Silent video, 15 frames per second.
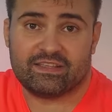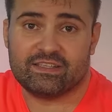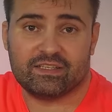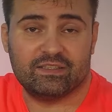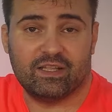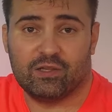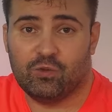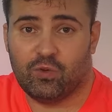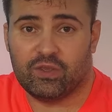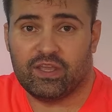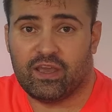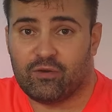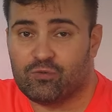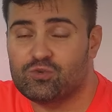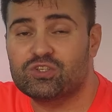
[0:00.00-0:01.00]

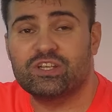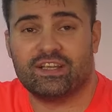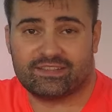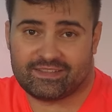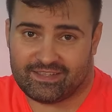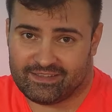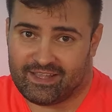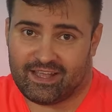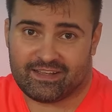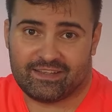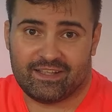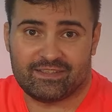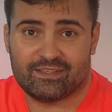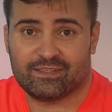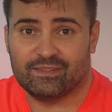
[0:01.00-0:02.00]
технология, уже
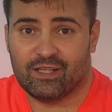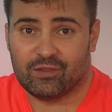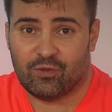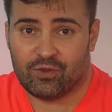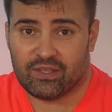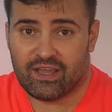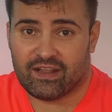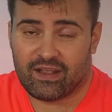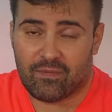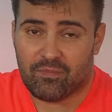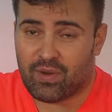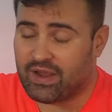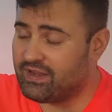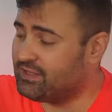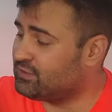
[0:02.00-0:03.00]
стандартная технология
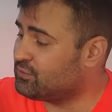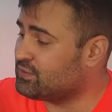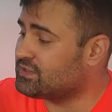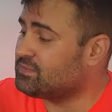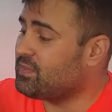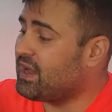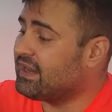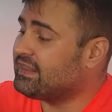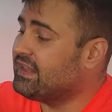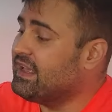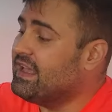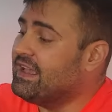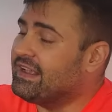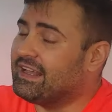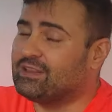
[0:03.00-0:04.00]
компании Tronsmart,
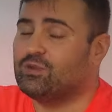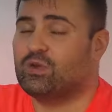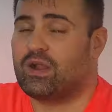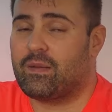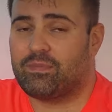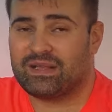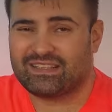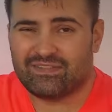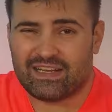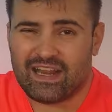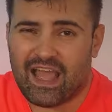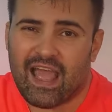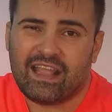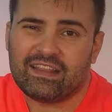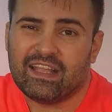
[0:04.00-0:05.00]
которая
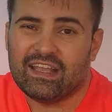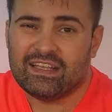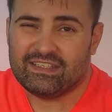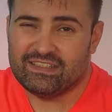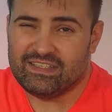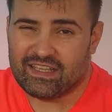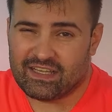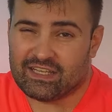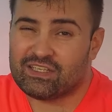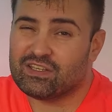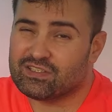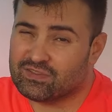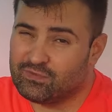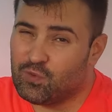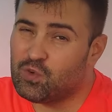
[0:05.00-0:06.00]
позволяет делать
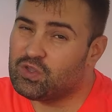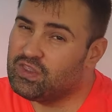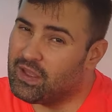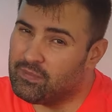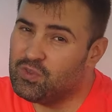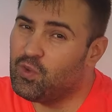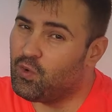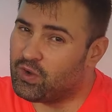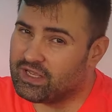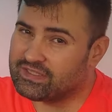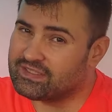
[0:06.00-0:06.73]
звук намного